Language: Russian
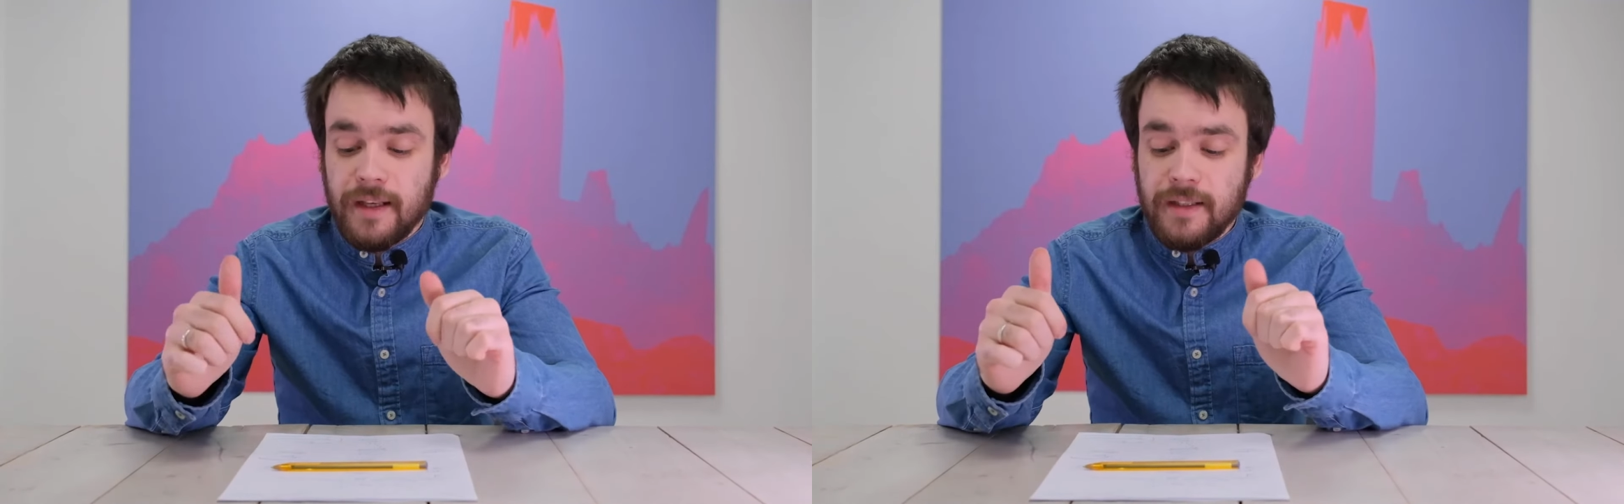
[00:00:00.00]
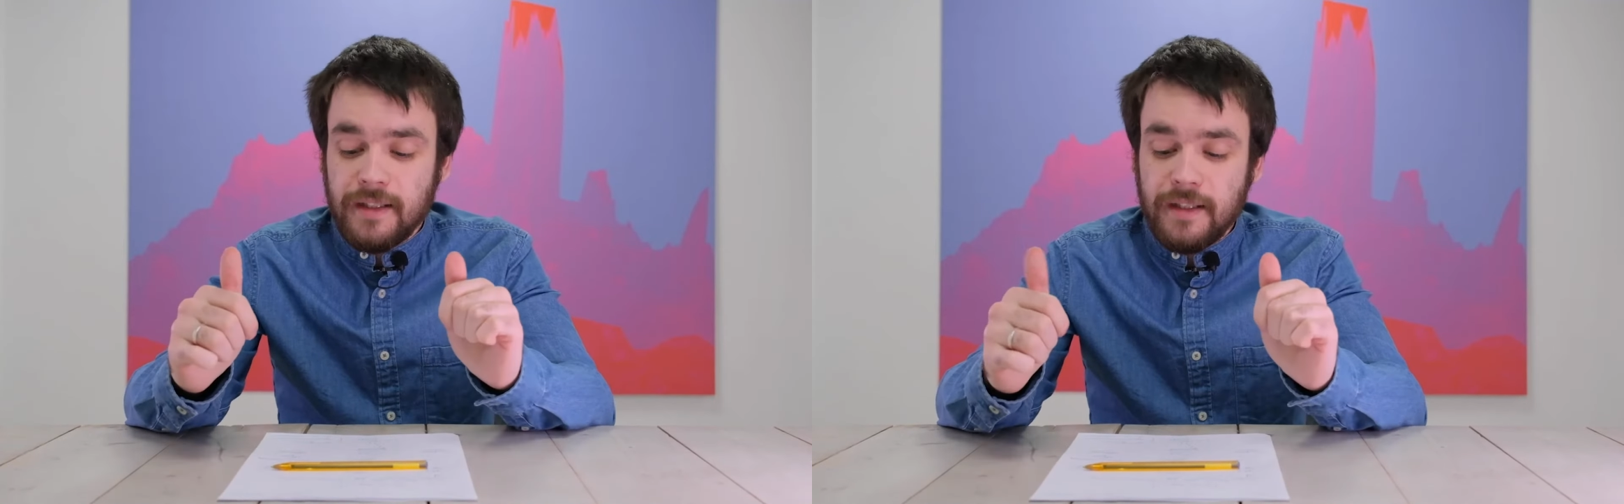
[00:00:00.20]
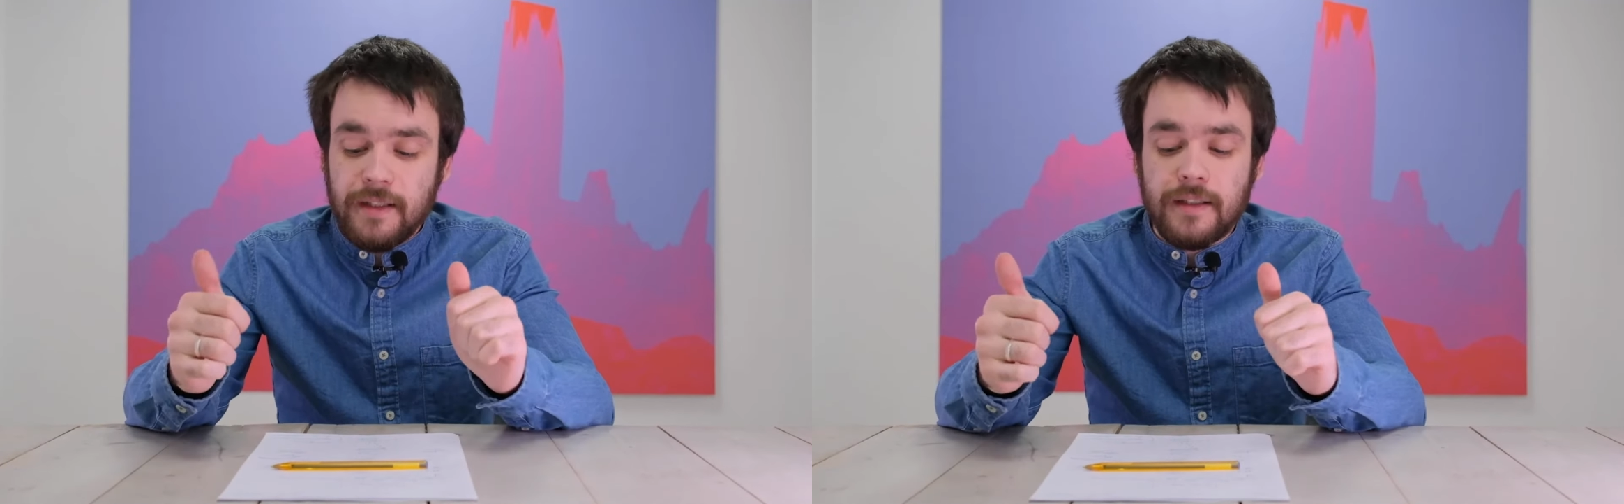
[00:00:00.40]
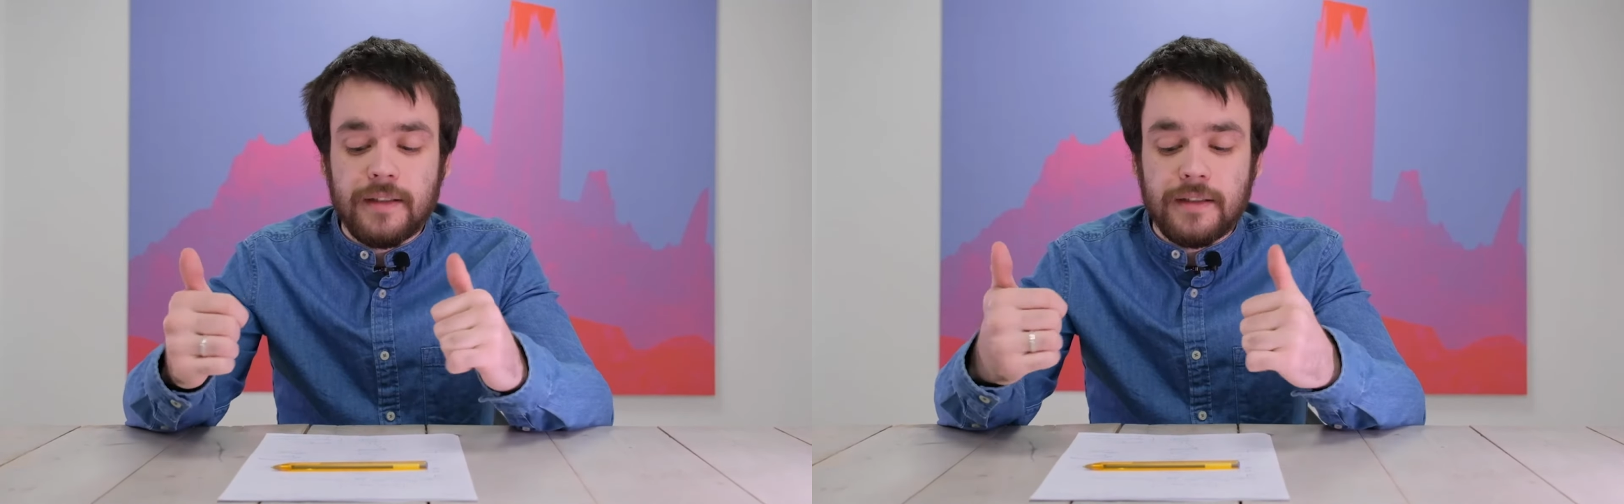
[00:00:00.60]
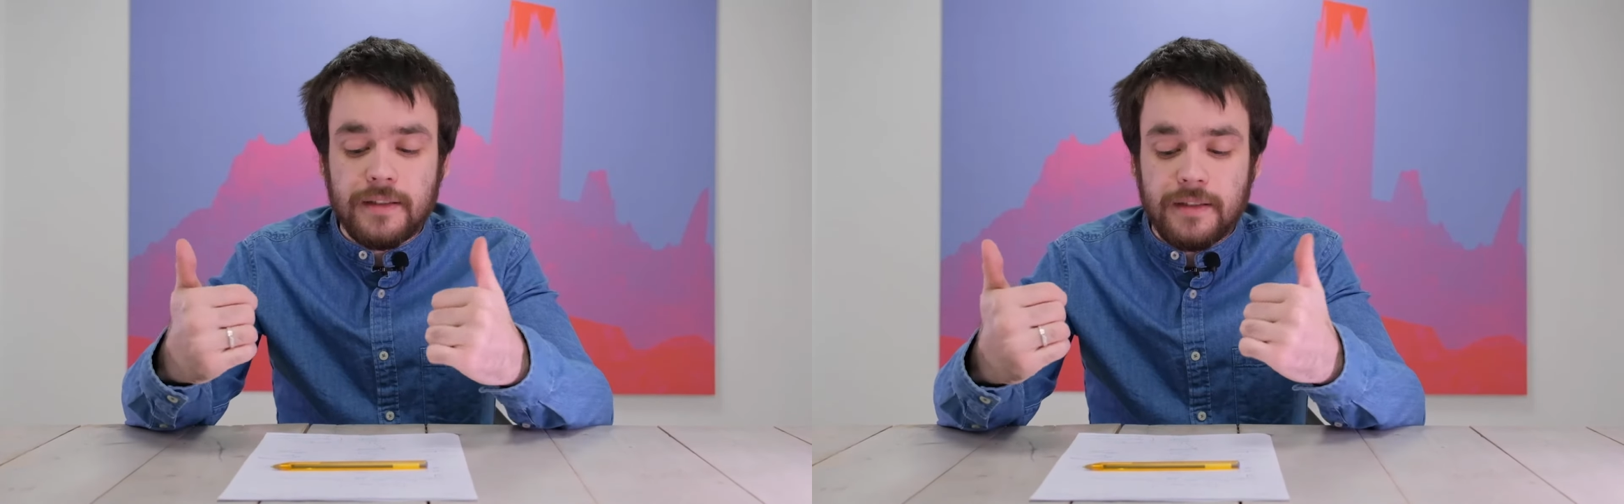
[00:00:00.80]
И
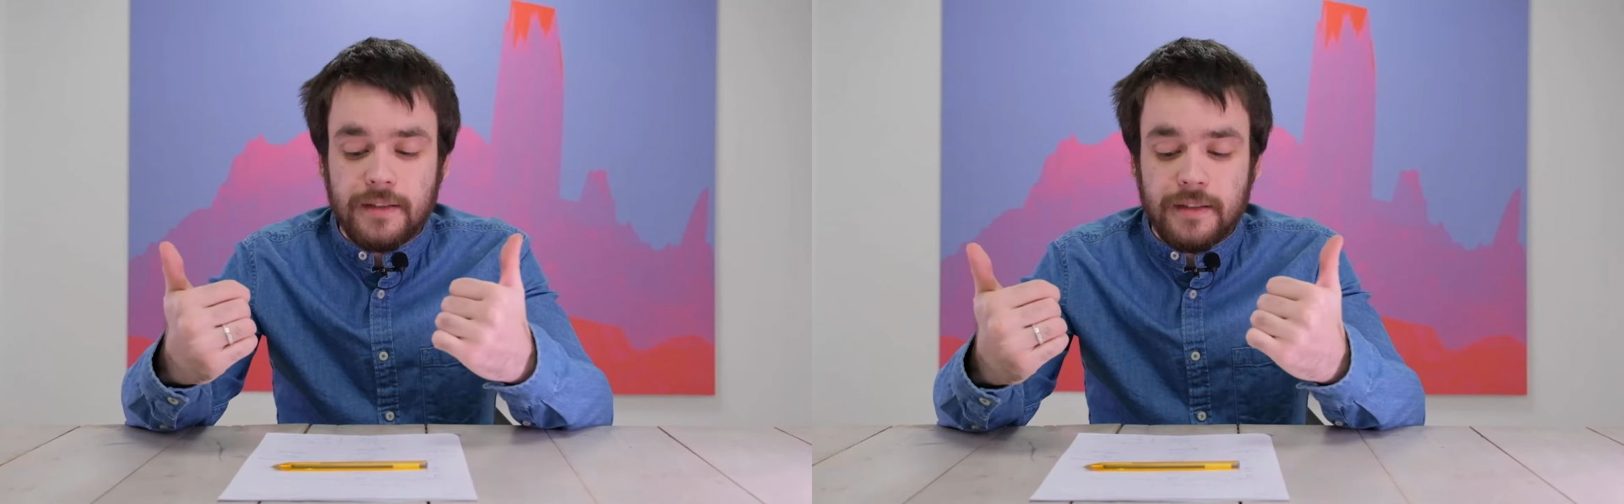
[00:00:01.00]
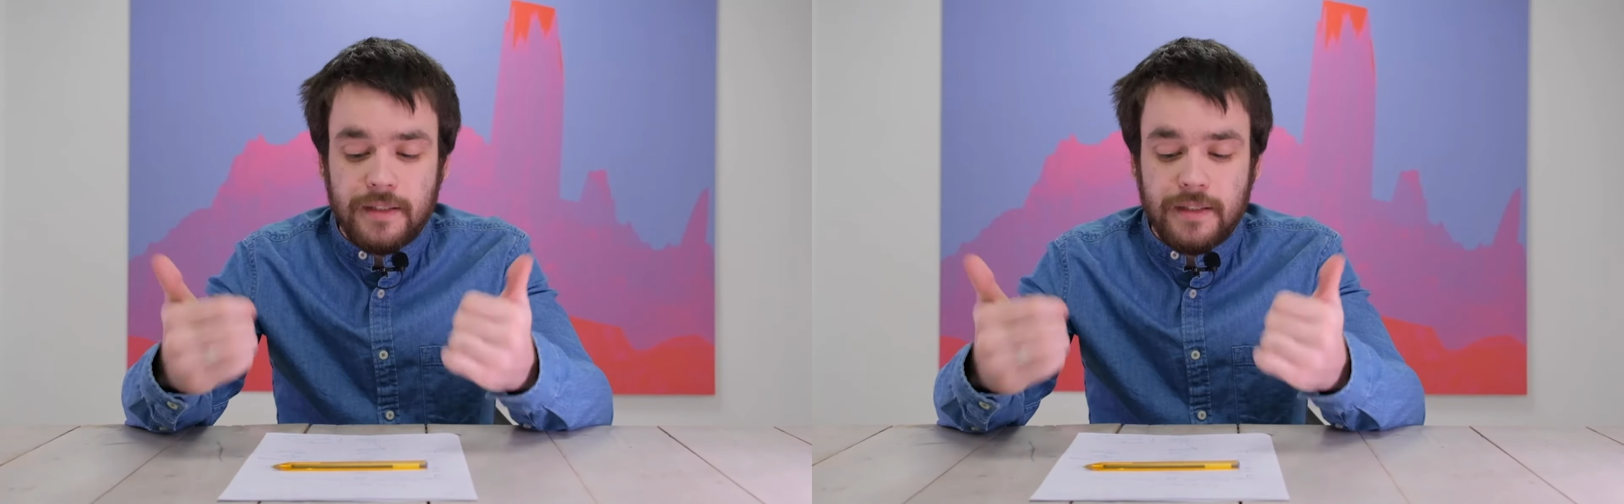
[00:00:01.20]
э,